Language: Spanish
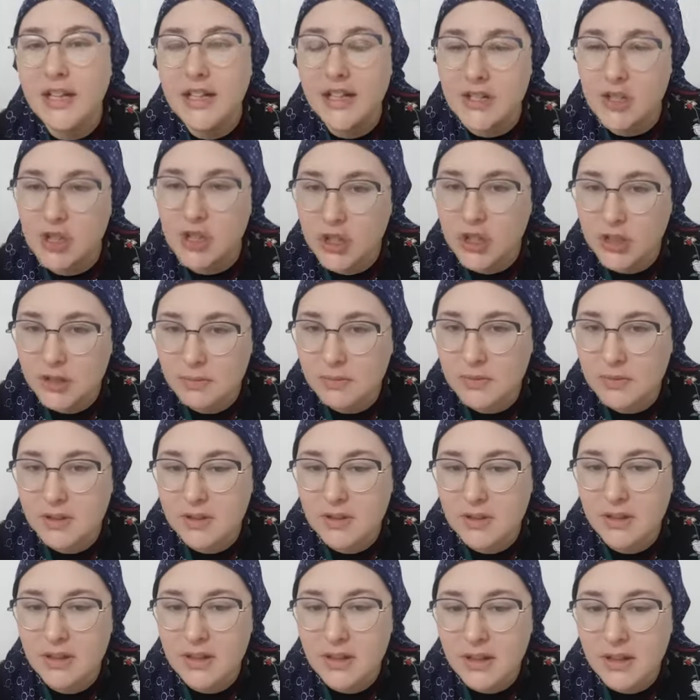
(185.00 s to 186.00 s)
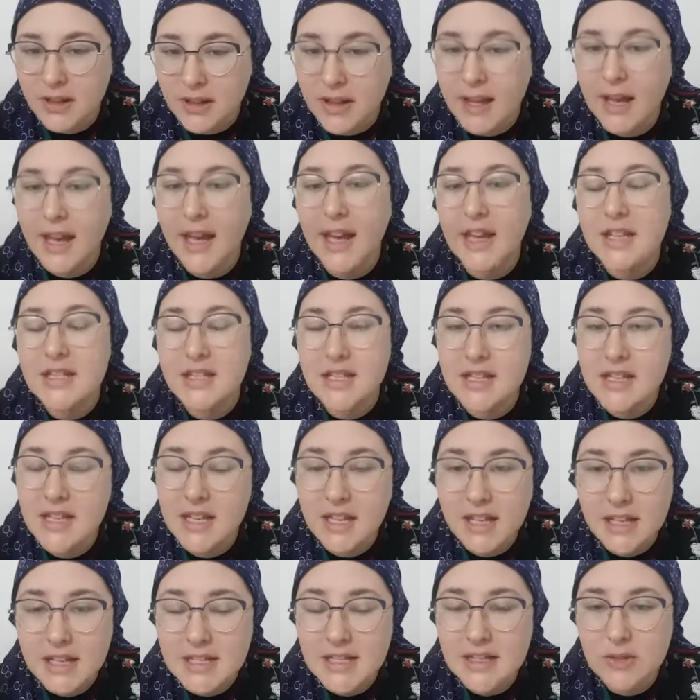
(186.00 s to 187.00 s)
en Hashem,
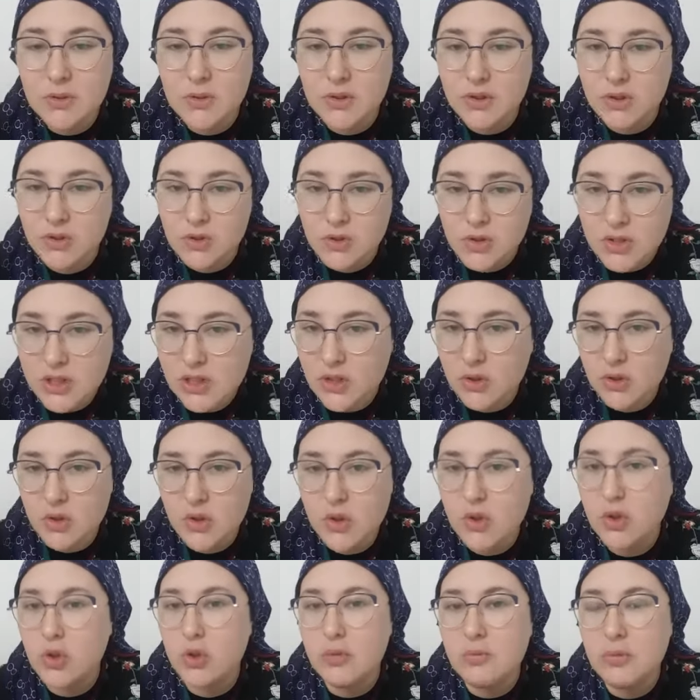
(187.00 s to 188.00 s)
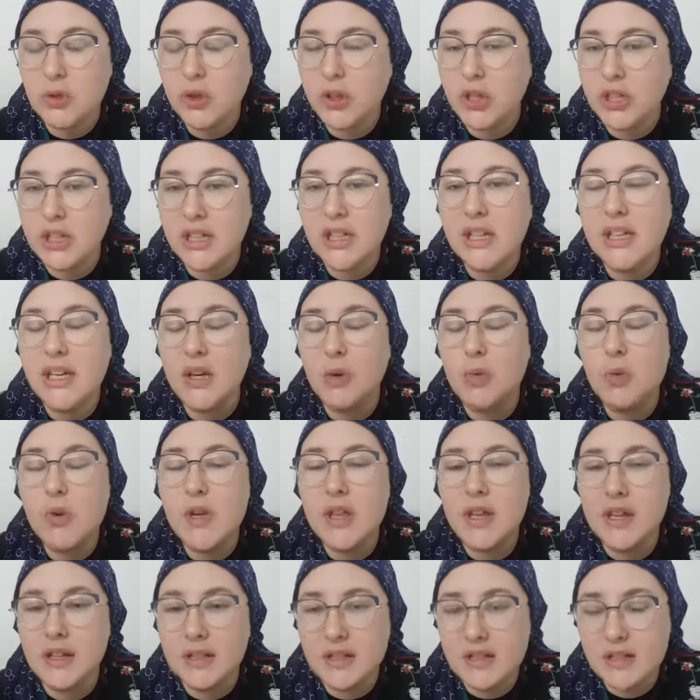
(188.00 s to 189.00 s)
enseñarles a nuestros hijos cómo tienen que
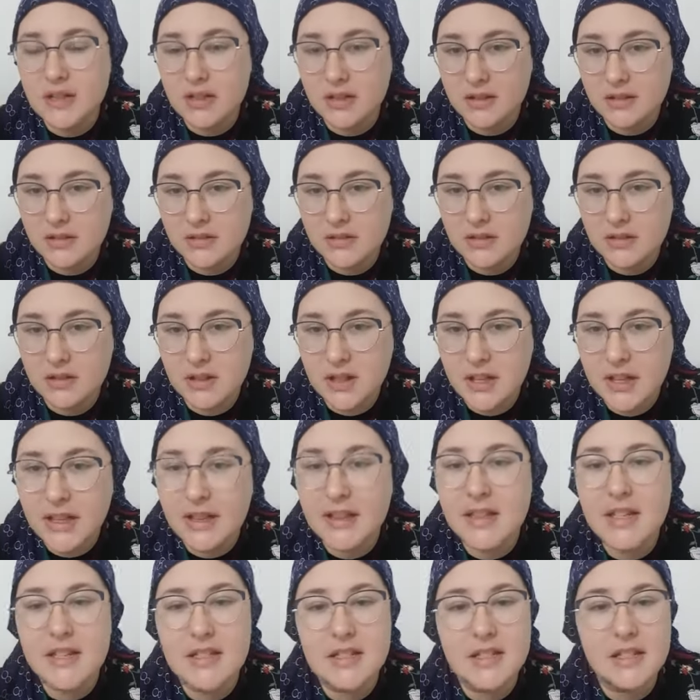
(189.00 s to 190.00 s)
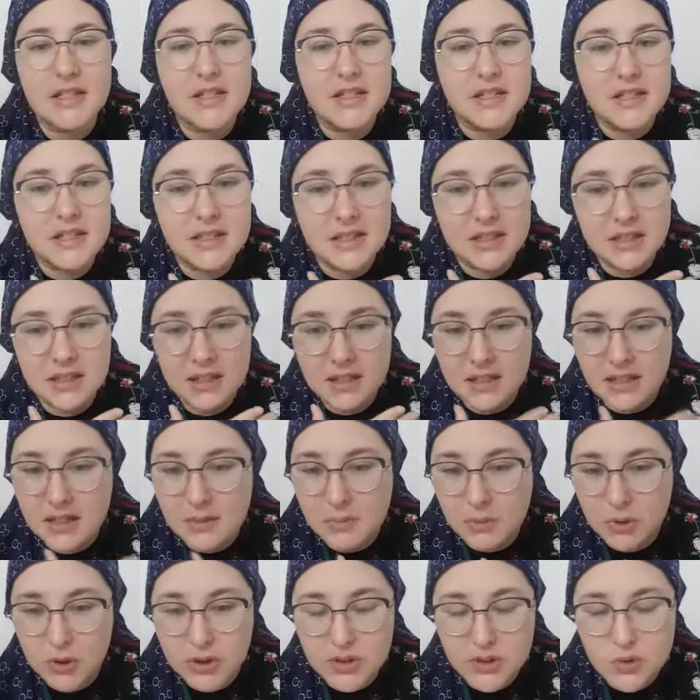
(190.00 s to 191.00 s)
cuidarse, decirles que se tienen que
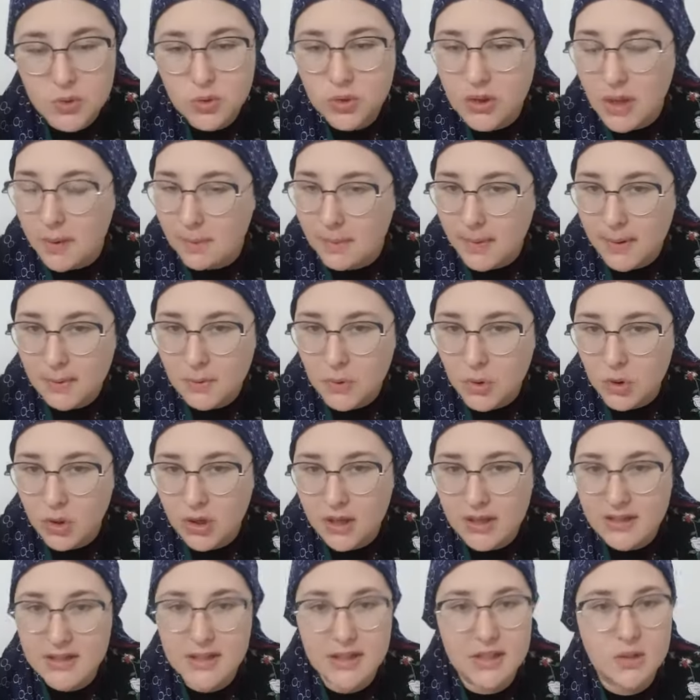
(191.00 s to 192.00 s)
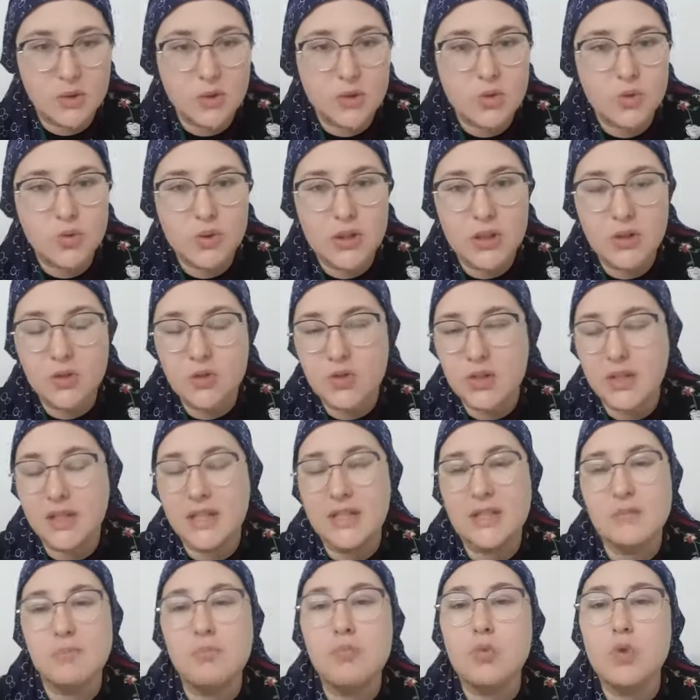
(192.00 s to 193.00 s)
poner su tapabocas. Eso es una cosa que
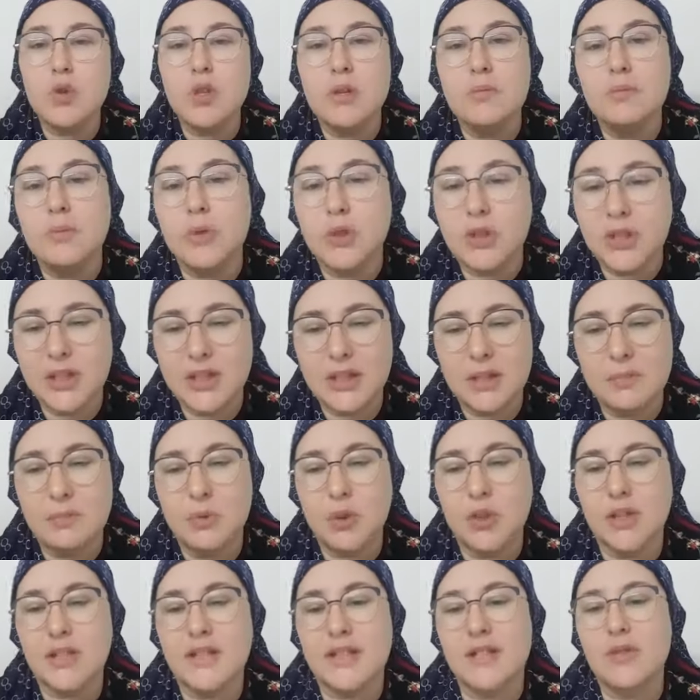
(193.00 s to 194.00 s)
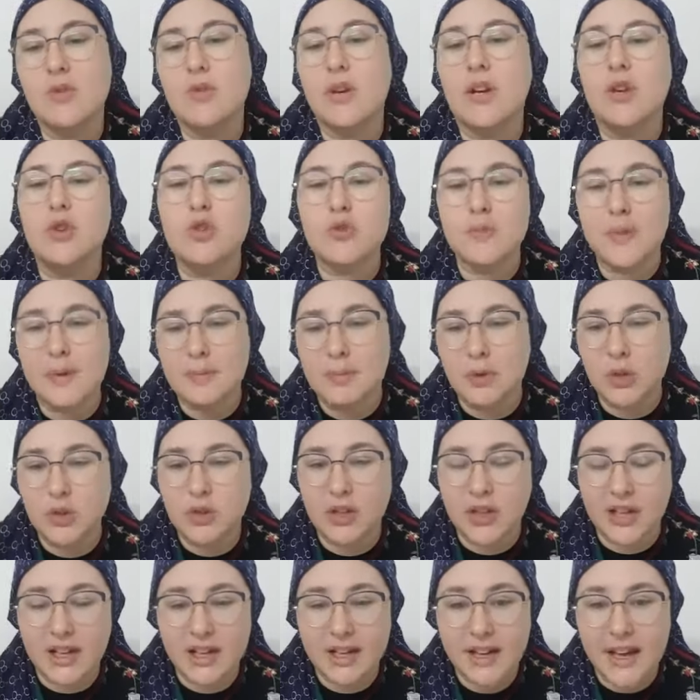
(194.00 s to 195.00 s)
es muy importante porque es algo que los va a
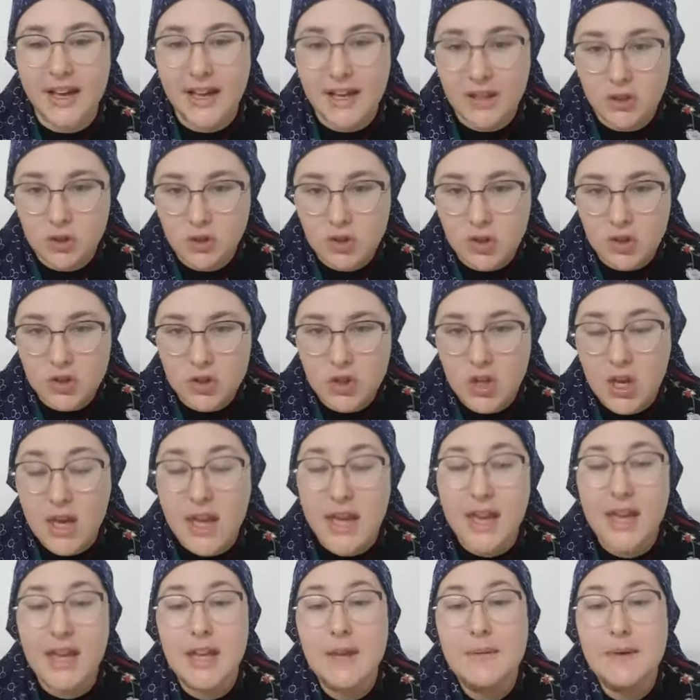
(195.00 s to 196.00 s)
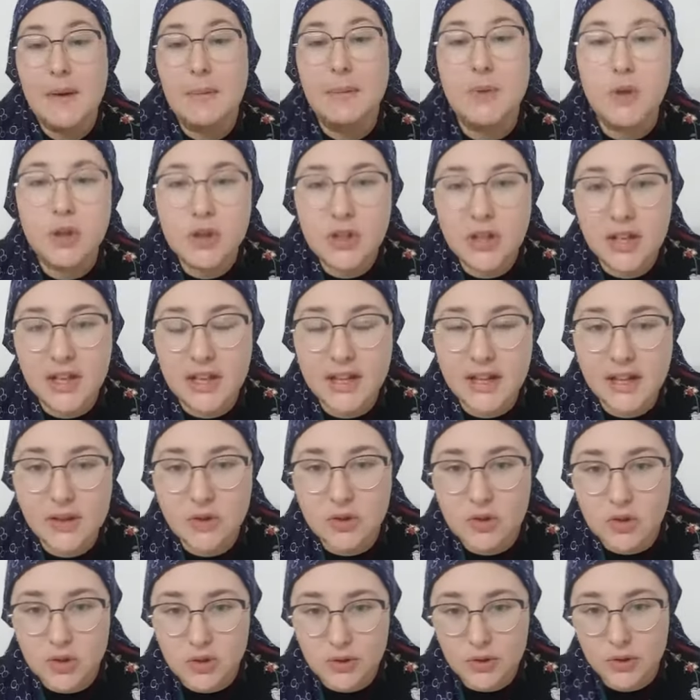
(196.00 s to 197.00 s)
proteger a ellos y va a proteger a
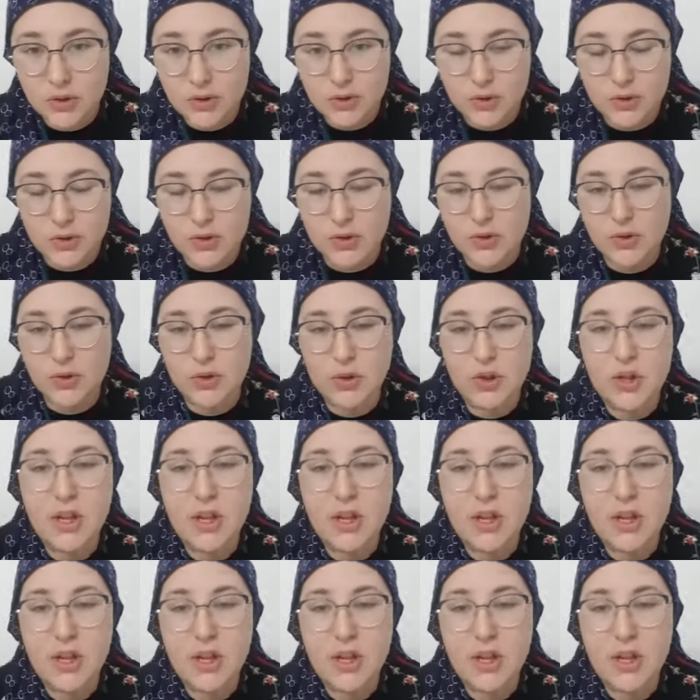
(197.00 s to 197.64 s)
los otros.